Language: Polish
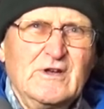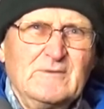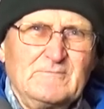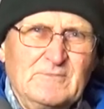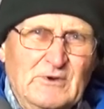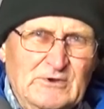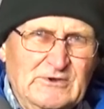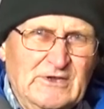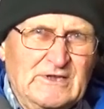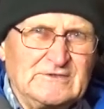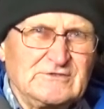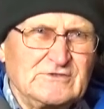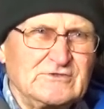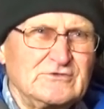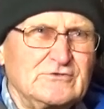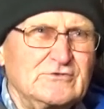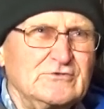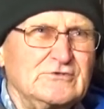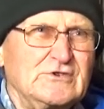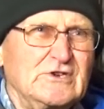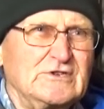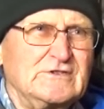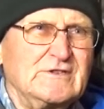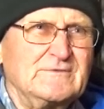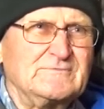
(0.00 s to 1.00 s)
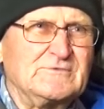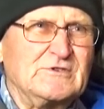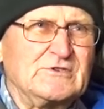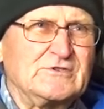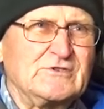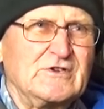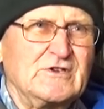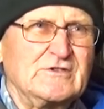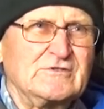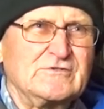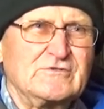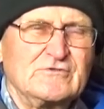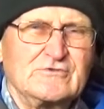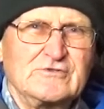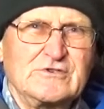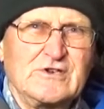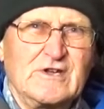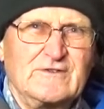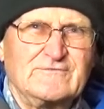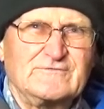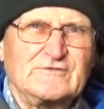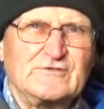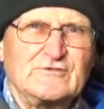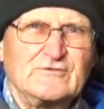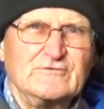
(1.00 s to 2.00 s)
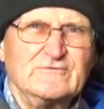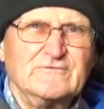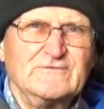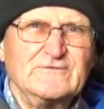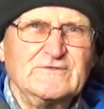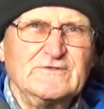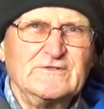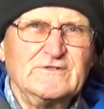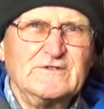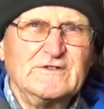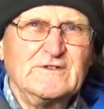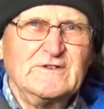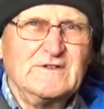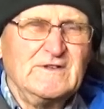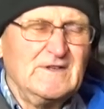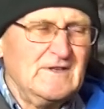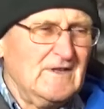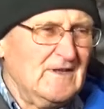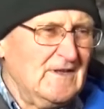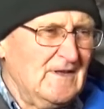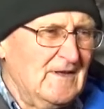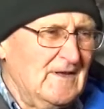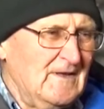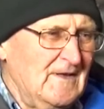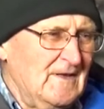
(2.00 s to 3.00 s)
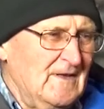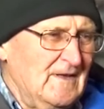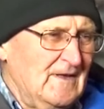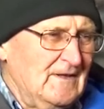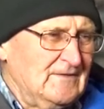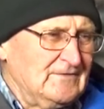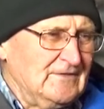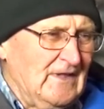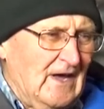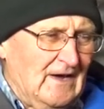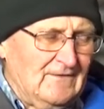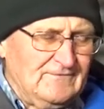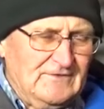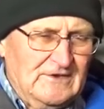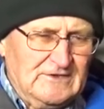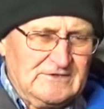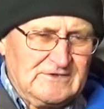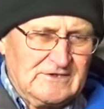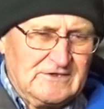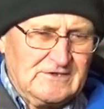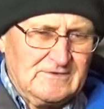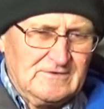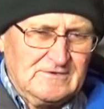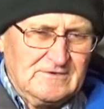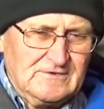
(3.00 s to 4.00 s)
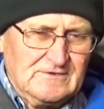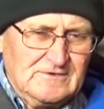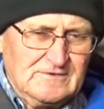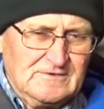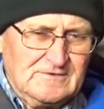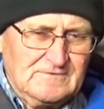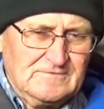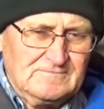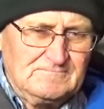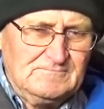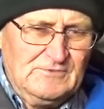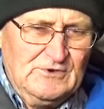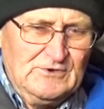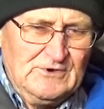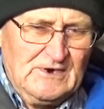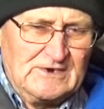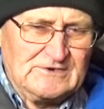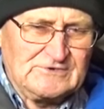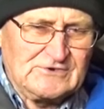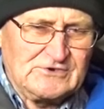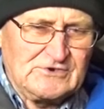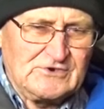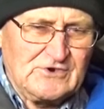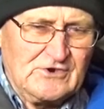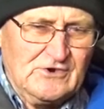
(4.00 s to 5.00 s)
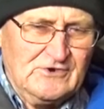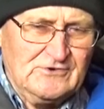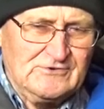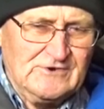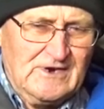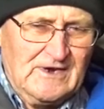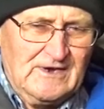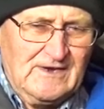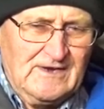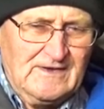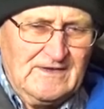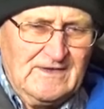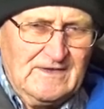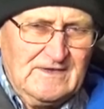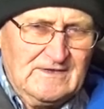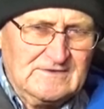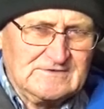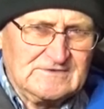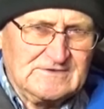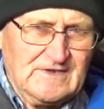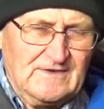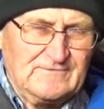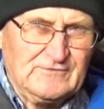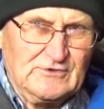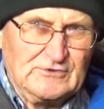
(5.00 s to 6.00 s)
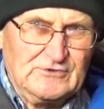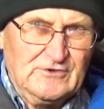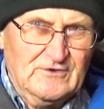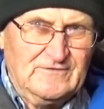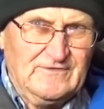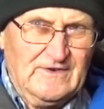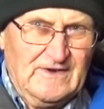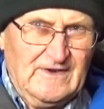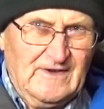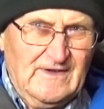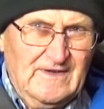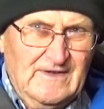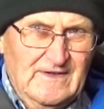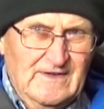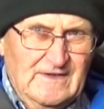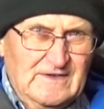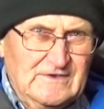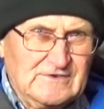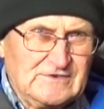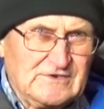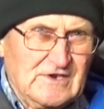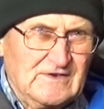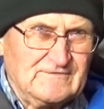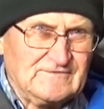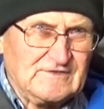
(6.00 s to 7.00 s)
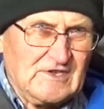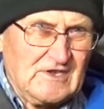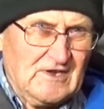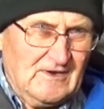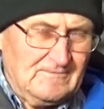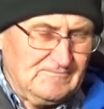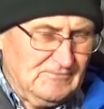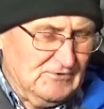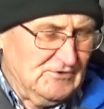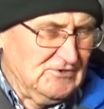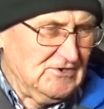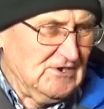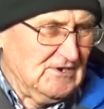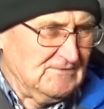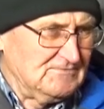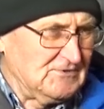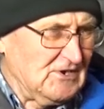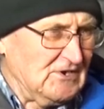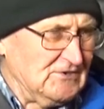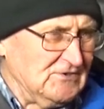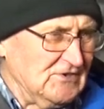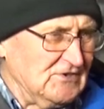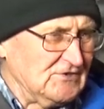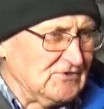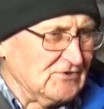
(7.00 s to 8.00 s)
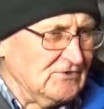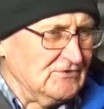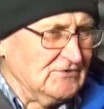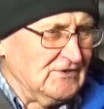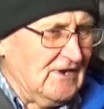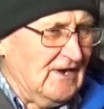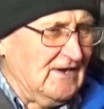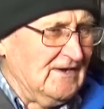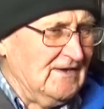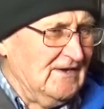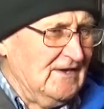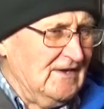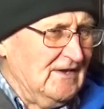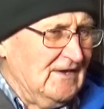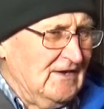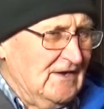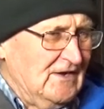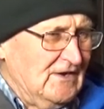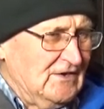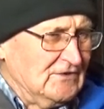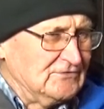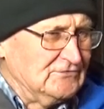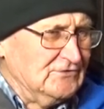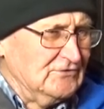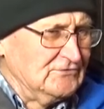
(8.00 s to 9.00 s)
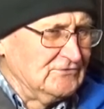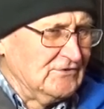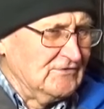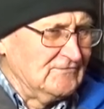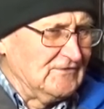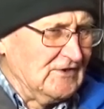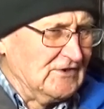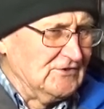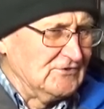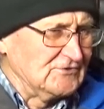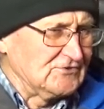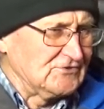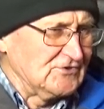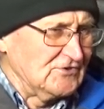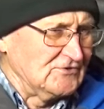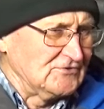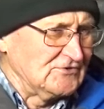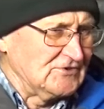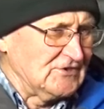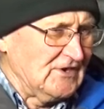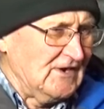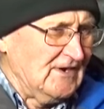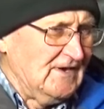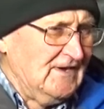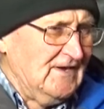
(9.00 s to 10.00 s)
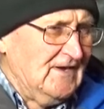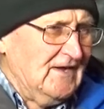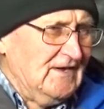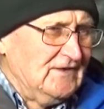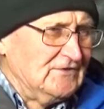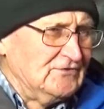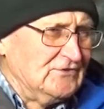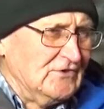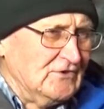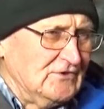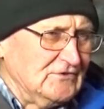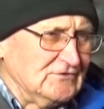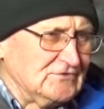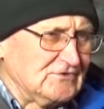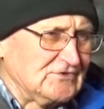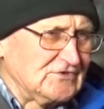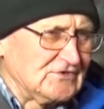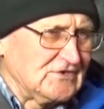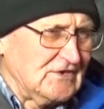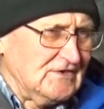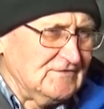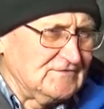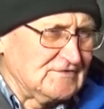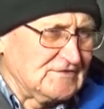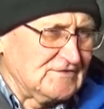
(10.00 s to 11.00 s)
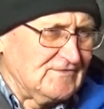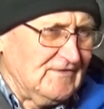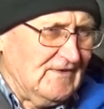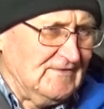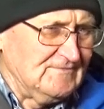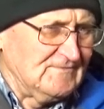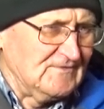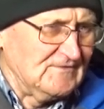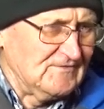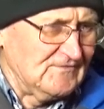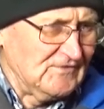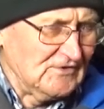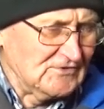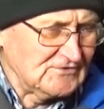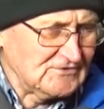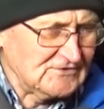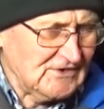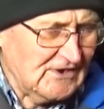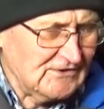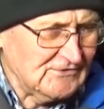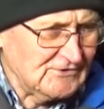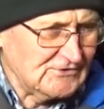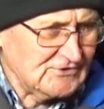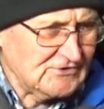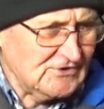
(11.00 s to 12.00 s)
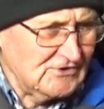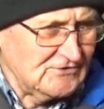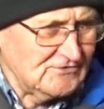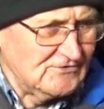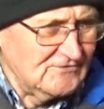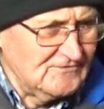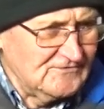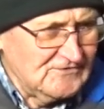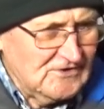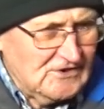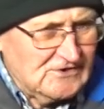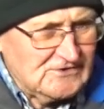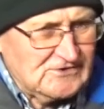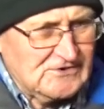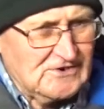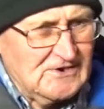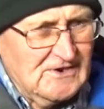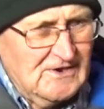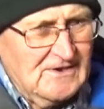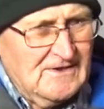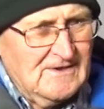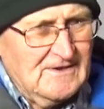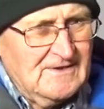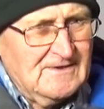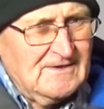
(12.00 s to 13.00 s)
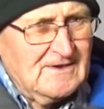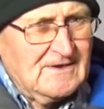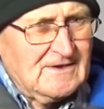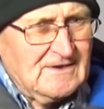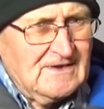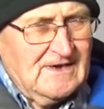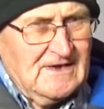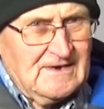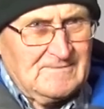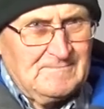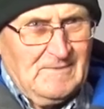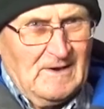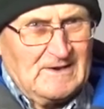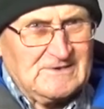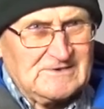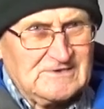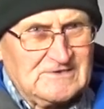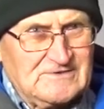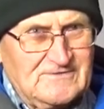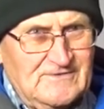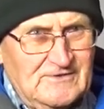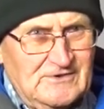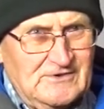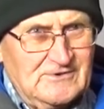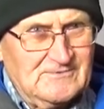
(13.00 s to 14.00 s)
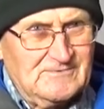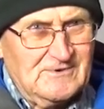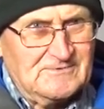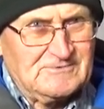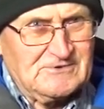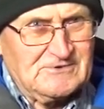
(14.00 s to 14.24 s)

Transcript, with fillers: ponad 170 szewców. Nawet y, była szkoła zawodowa Szewska, później przeniesiona do Nowego Sącza. No, z szewstwem wiązało się również garbarstwo, no bo